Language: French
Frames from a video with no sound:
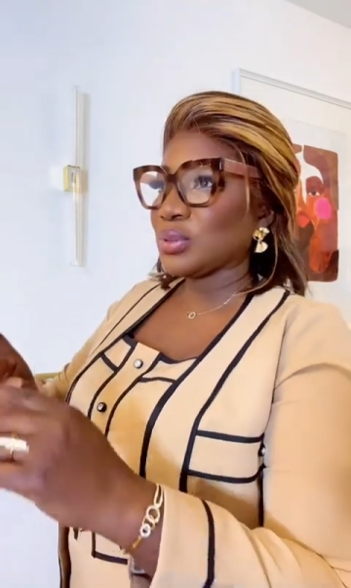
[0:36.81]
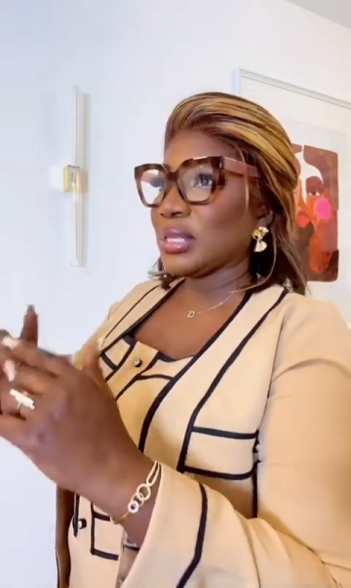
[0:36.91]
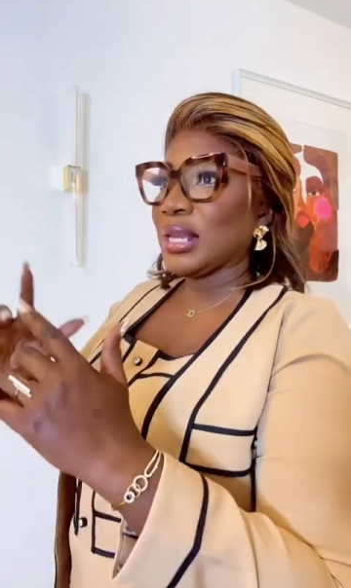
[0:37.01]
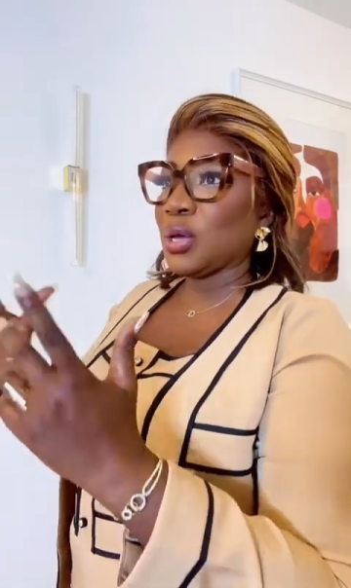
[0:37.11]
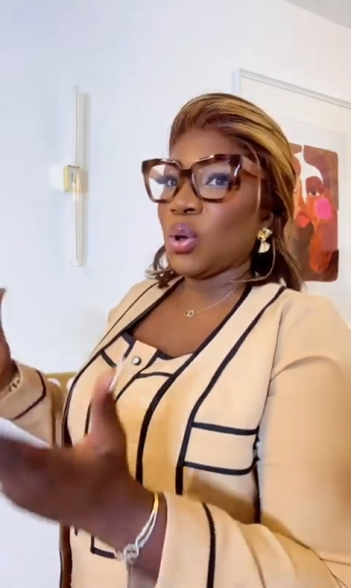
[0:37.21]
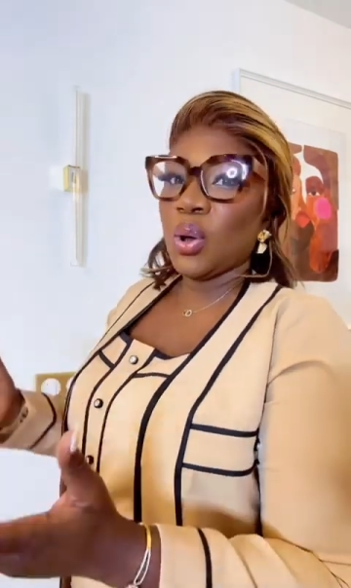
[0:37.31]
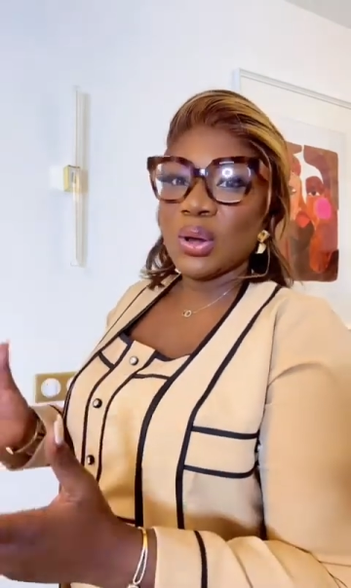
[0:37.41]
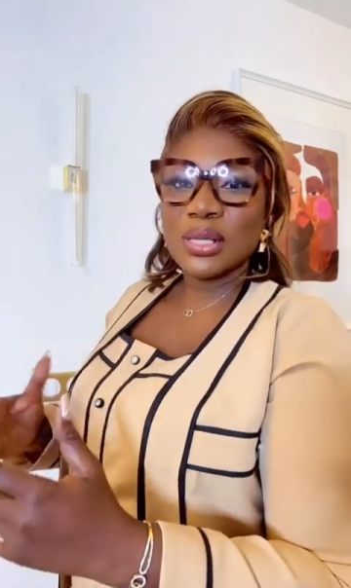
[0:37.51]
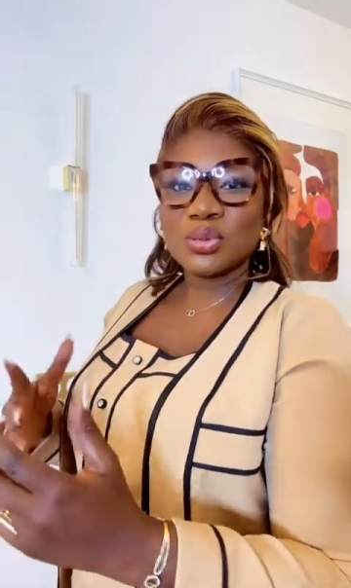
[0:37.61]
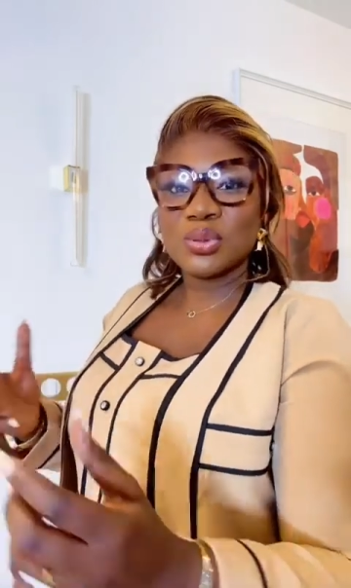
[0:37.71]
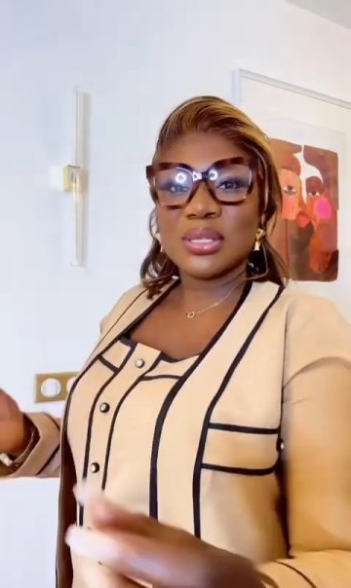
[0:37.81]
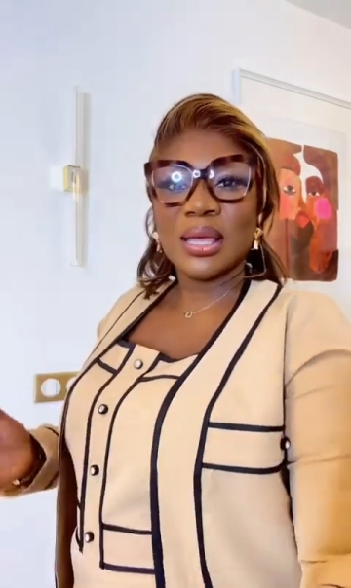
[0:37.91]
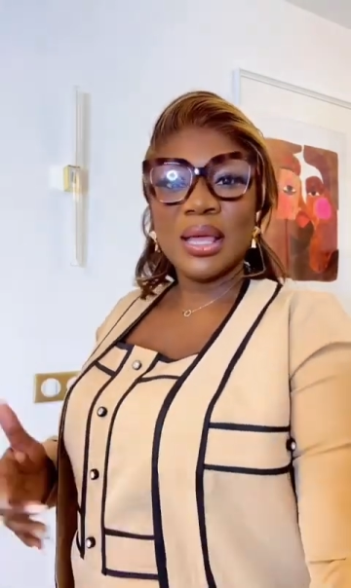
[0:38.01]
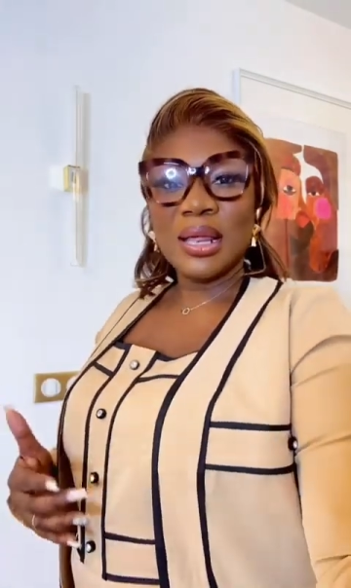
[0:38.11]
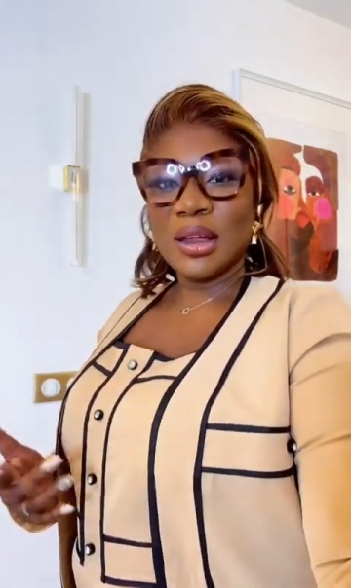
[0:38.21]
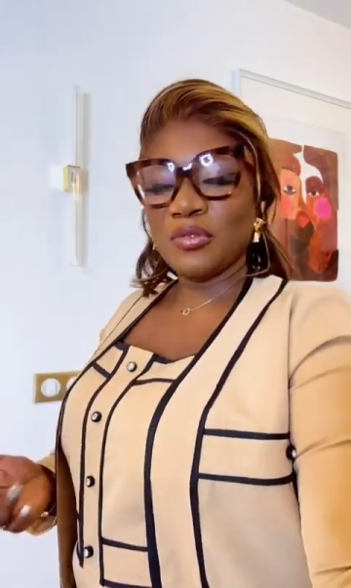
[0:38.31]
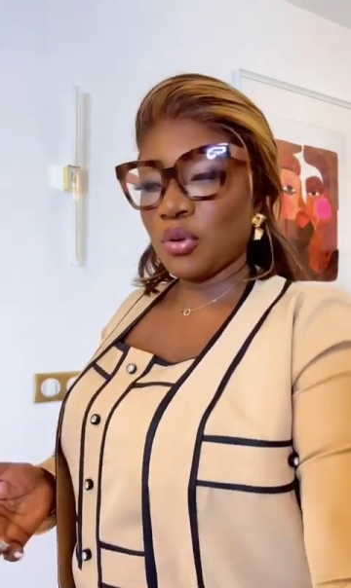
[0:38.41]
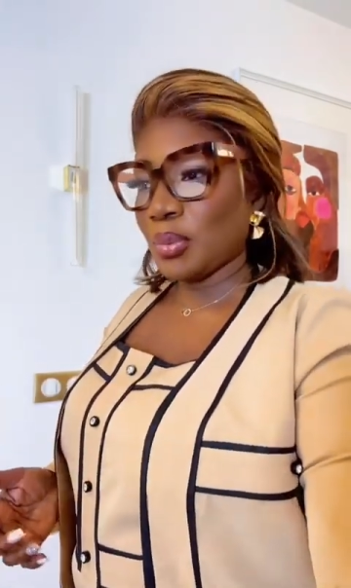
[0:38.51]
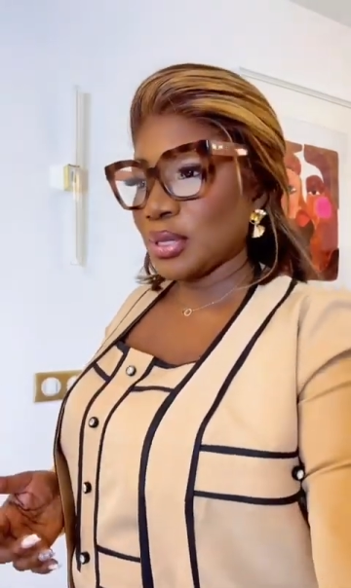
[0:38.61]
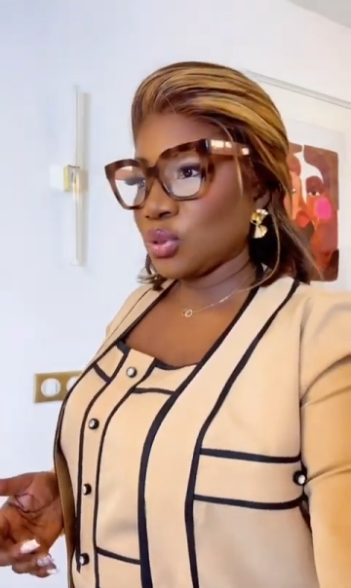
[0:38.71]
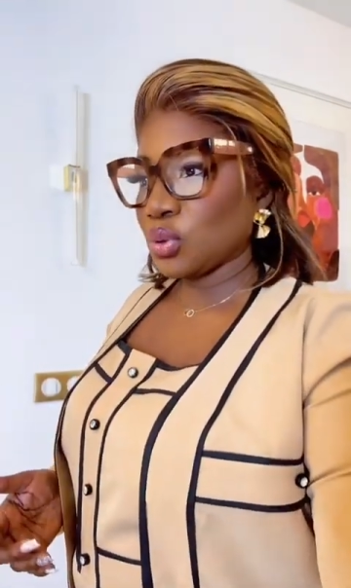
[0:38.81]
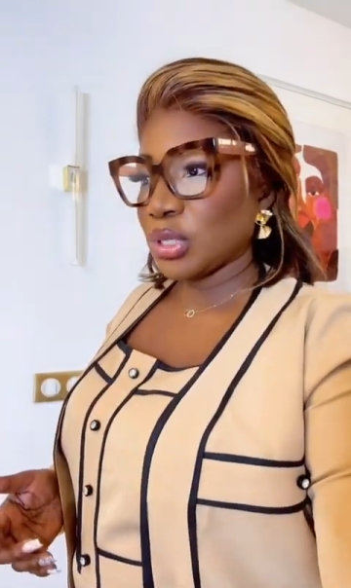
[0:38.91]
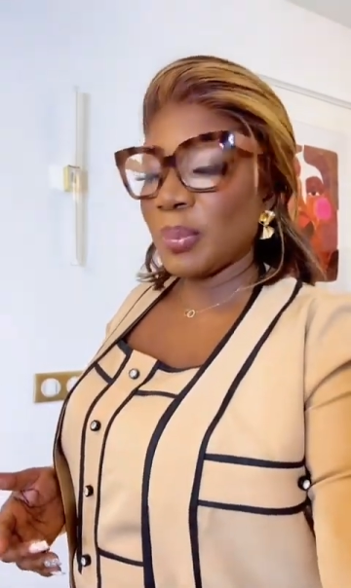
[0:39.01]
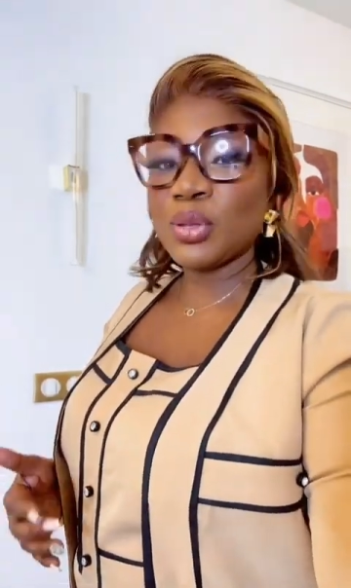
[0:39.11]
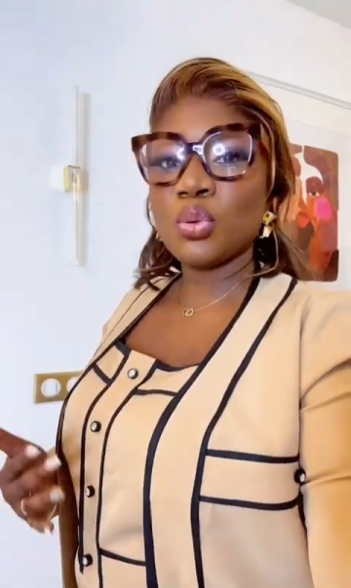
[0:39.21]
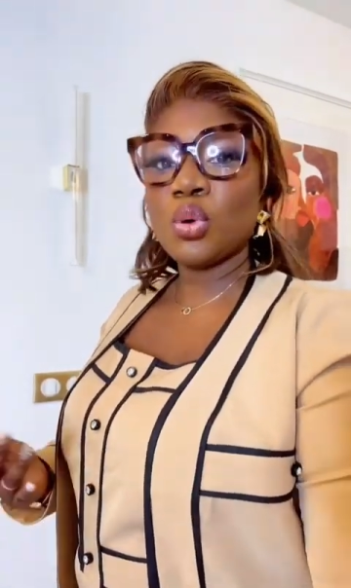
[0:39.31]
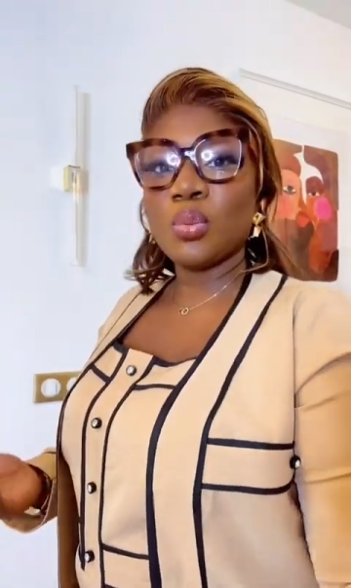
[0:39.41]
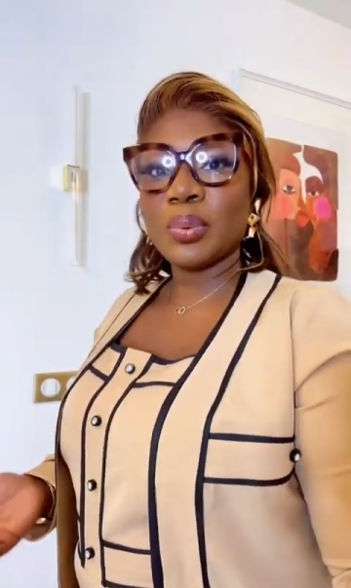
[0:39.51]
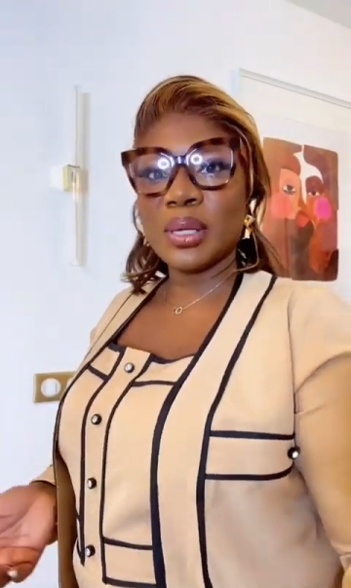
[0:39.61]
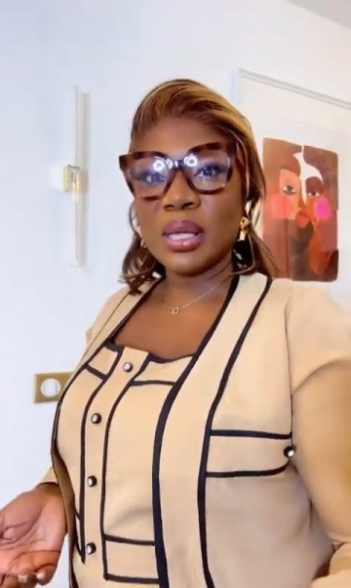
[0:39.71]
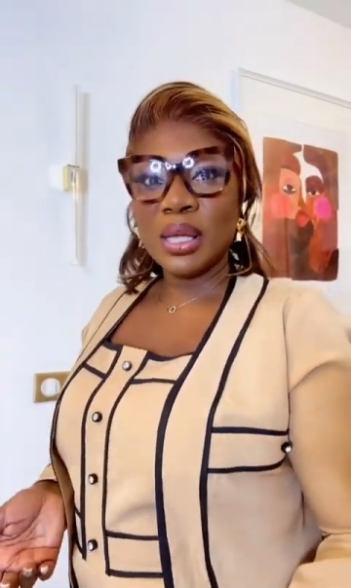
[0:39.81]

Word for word: c'est l'école Est-ce que c'est la formation J'ai pas trop compris.